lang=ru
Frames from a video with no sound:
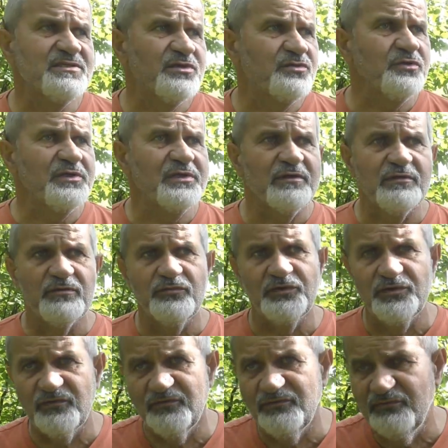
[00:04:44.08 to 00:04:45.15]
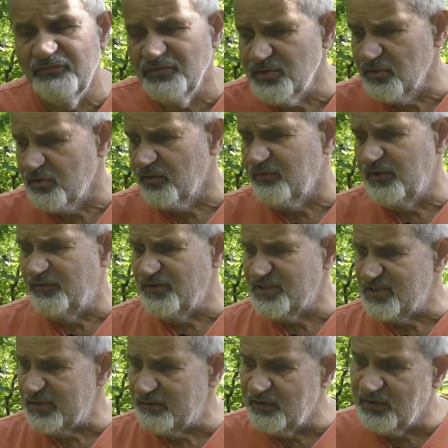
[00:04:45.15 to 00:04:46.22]
не только вот
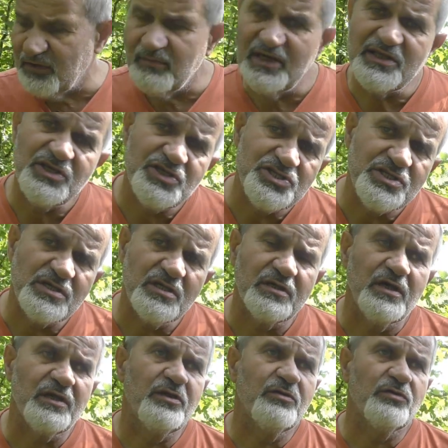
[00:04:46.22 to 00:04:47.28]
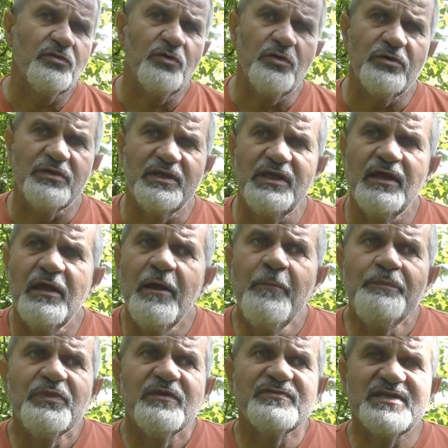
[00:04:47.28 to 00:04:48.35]
высококвалифицированные, там айтишники какие-нибудь, но и
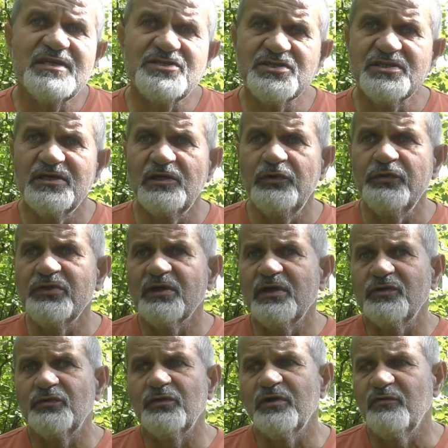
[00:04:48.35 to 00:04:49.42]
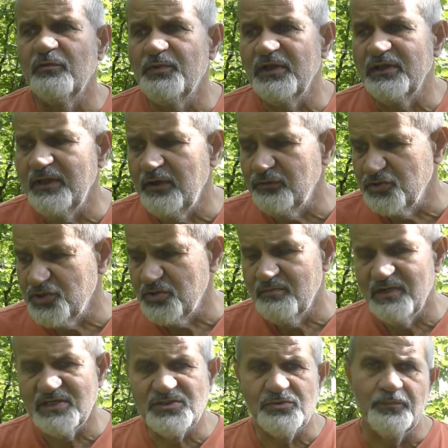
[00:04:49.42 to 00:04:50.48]
всяческие люди, которые выполняют очень
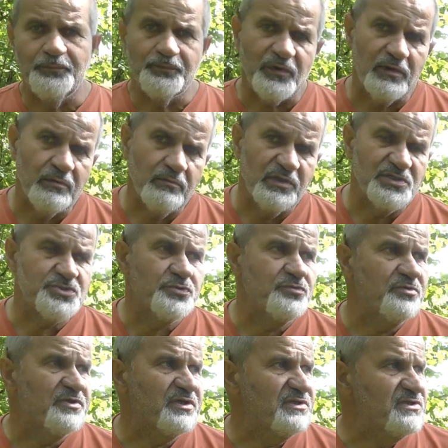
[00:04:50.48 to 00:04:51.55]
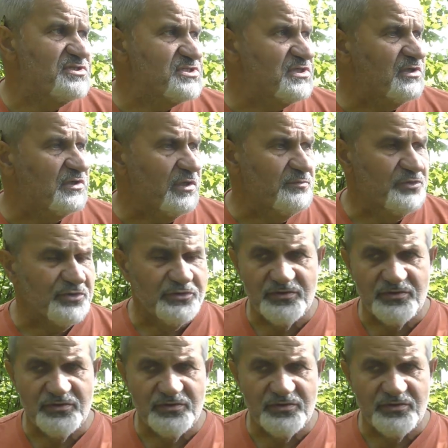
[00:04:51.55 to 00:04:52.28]
массу большую технических работ.